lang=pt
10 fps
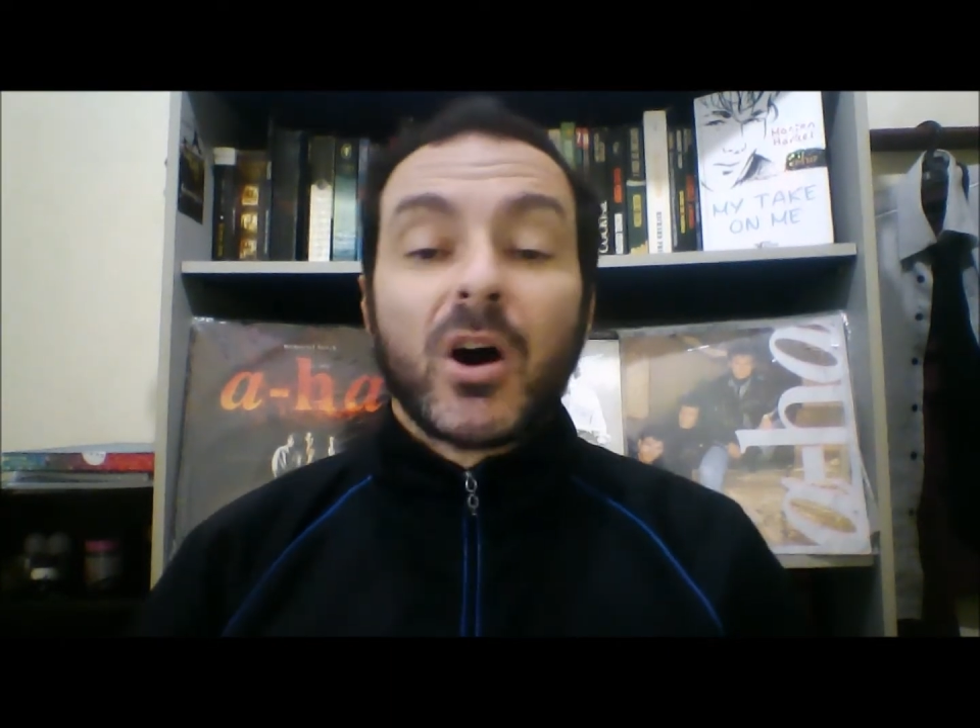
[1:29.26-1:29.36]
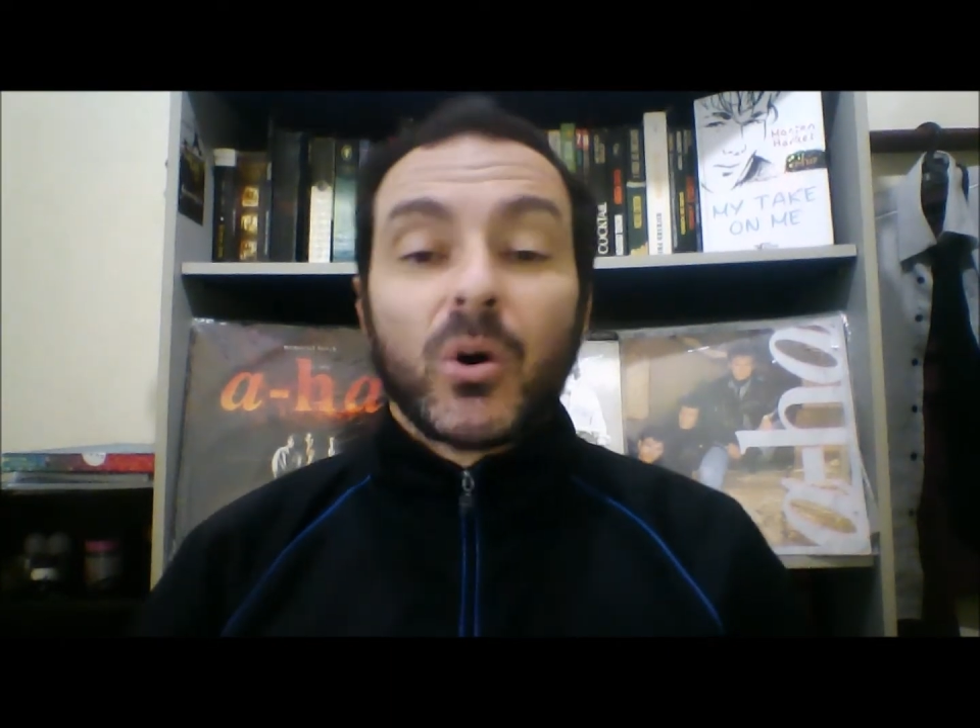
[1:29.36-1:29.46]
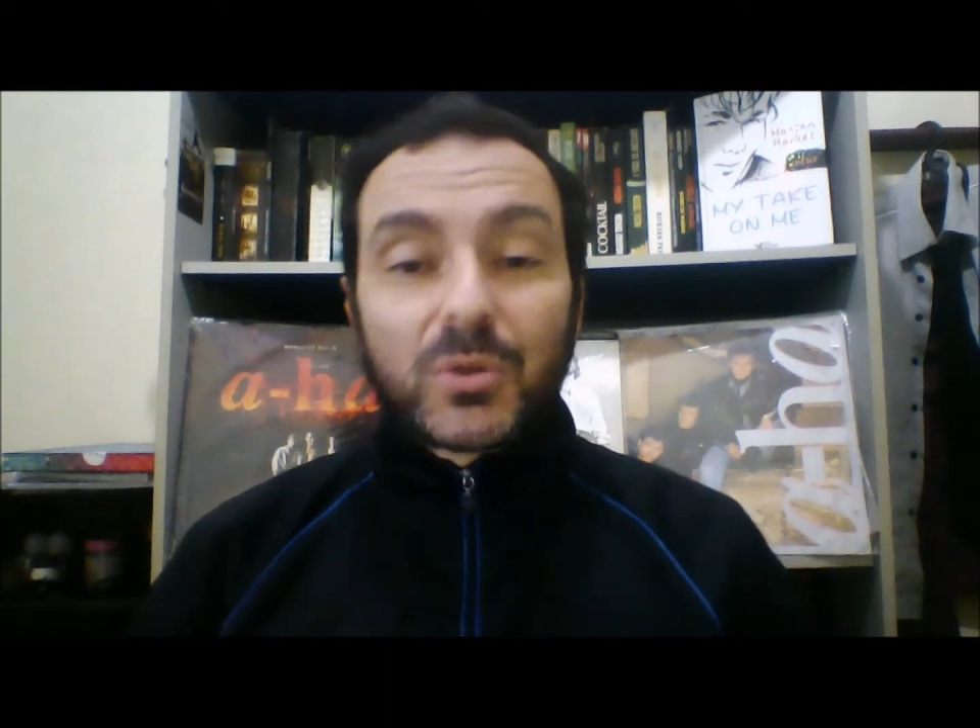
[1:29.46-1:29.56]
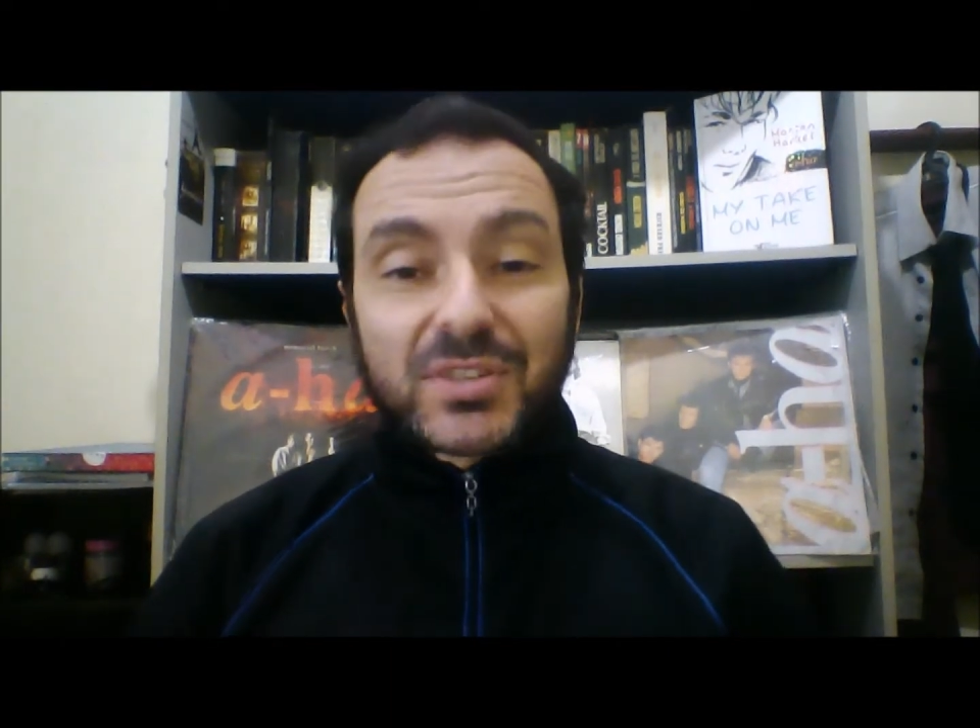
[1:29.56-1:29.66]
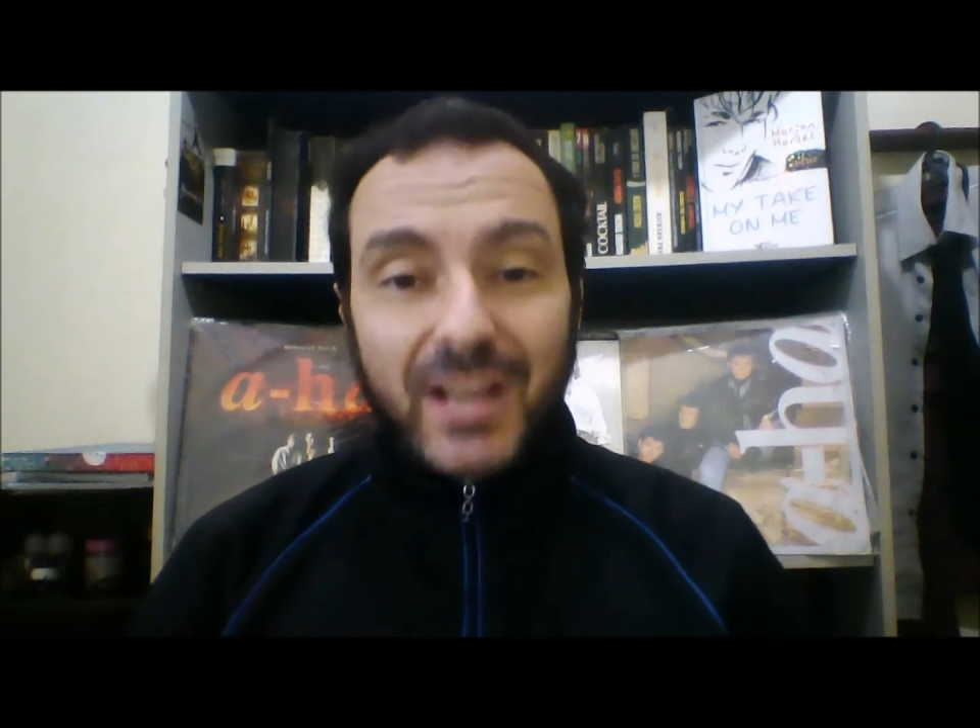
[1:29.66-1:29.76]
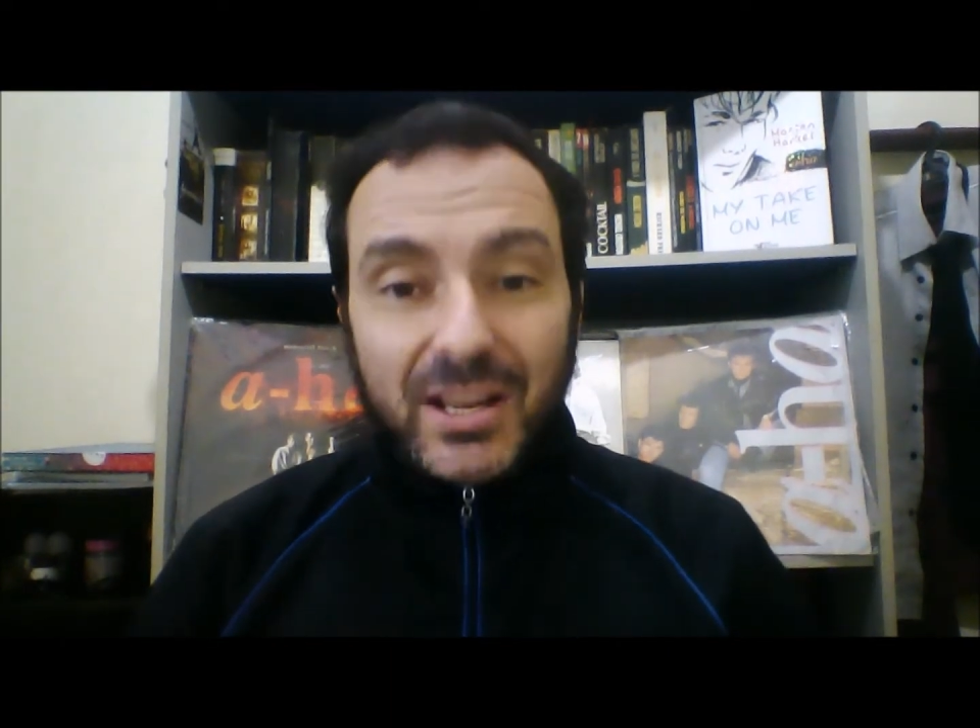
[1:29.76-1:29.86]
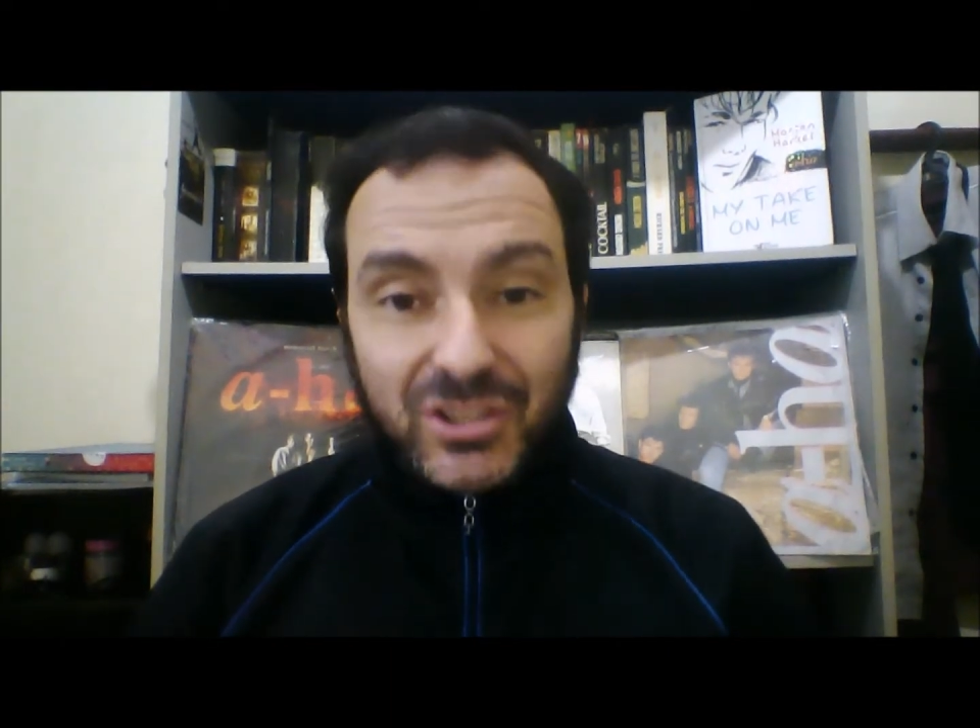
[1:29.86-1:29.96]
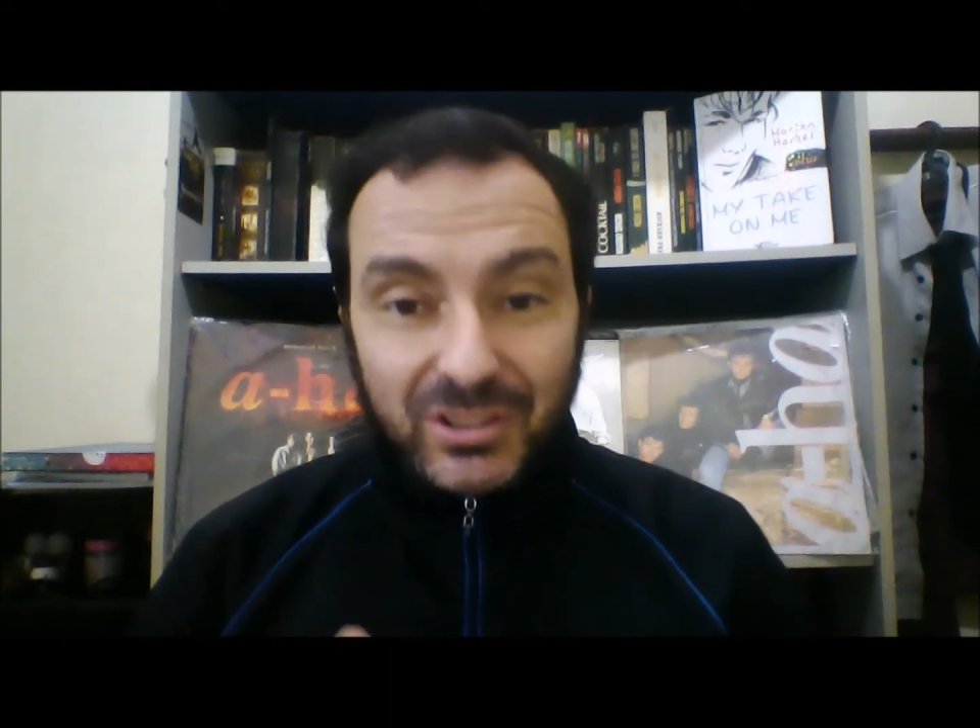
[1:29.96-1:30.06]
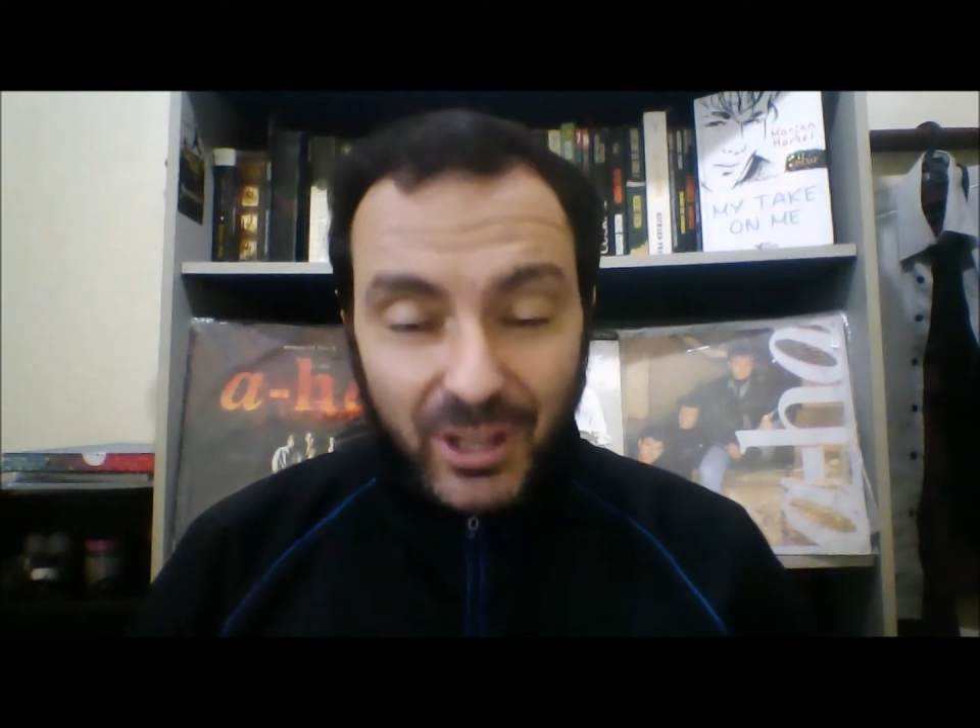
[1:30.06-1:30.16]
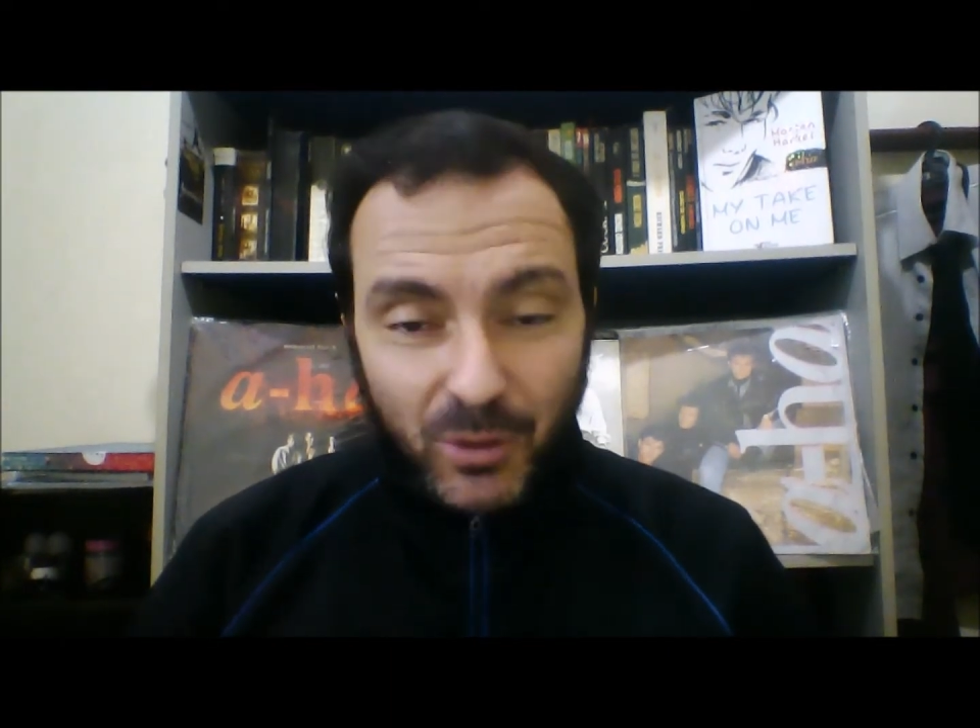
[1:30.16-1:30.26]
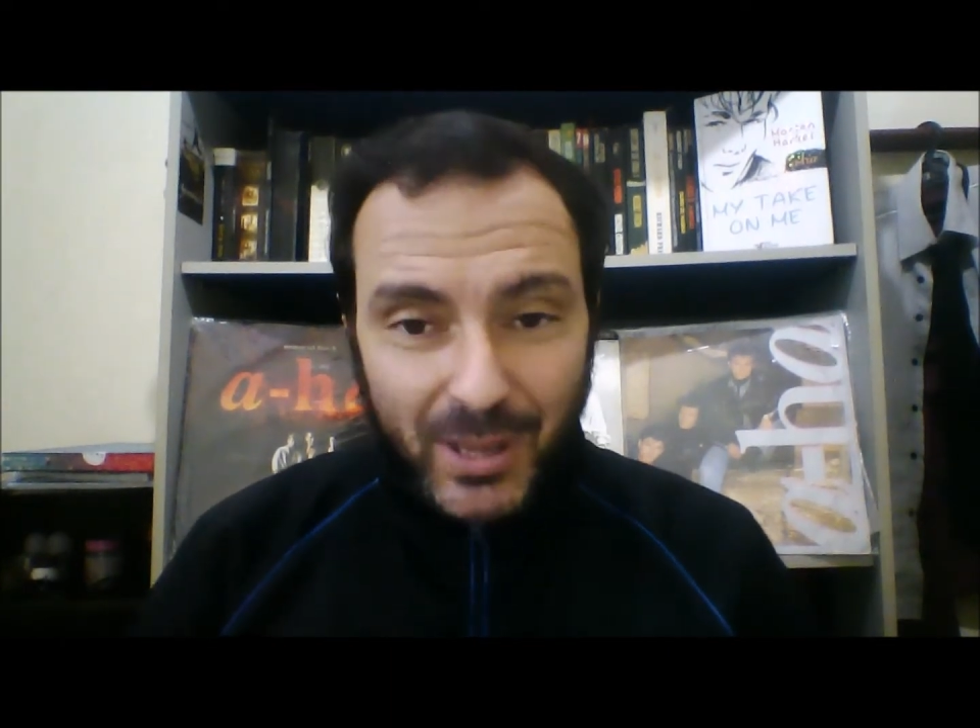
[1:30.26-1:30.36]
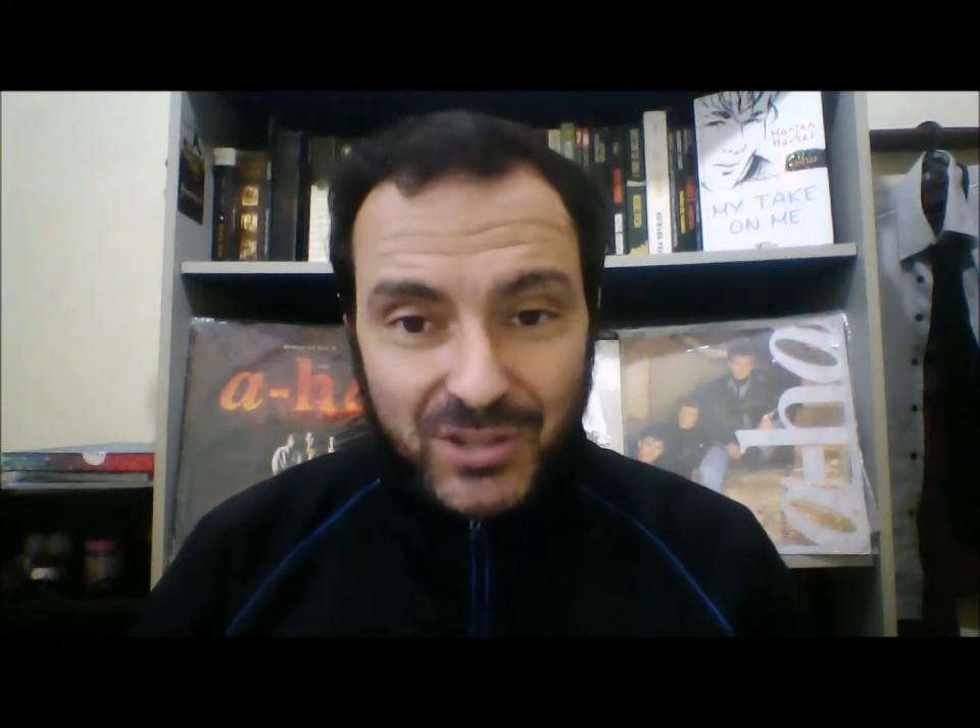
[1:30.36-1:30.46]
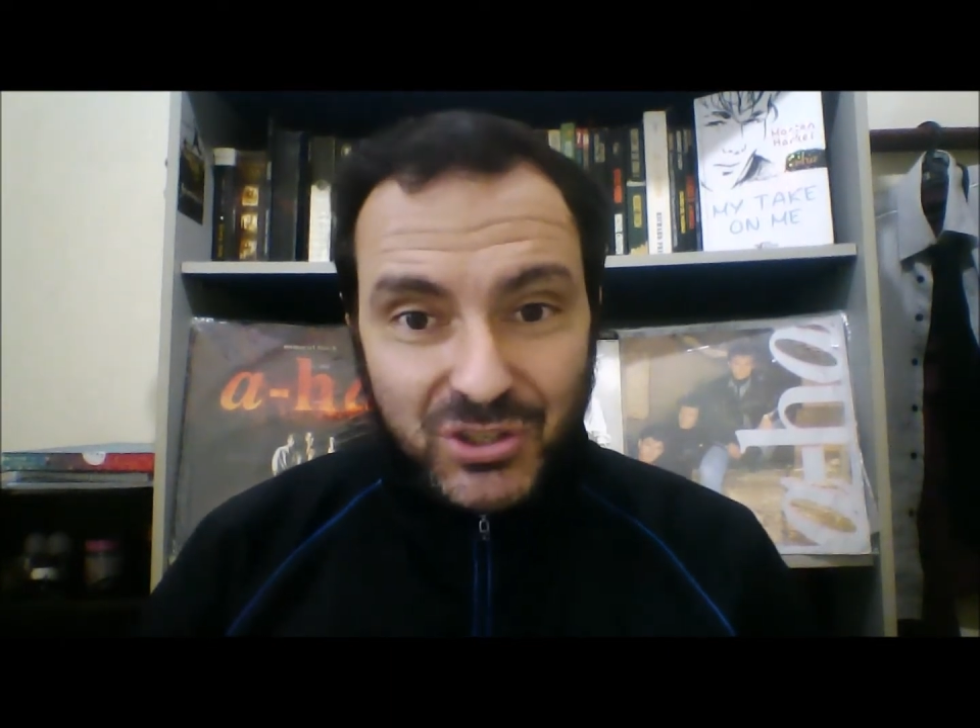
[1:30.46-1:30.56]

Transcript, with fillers: O site Tem Mais